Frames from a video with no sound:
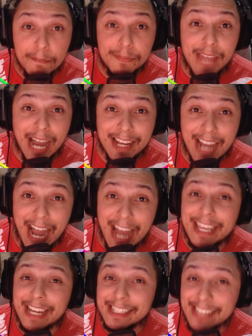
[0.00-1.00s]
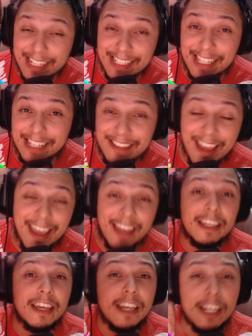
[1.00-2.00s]
da Kaia, da
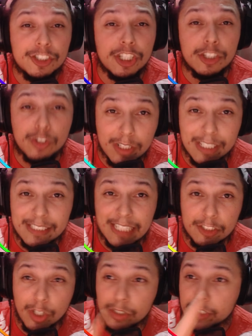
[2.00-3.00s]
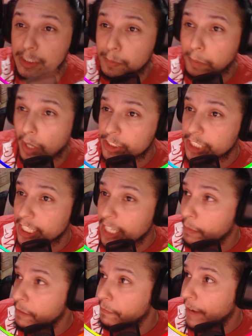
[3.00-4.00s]
Claytn e de todas as outras blockchain
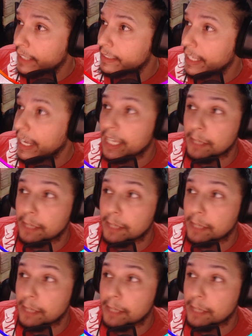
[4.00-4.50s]
GameFi que tem aí.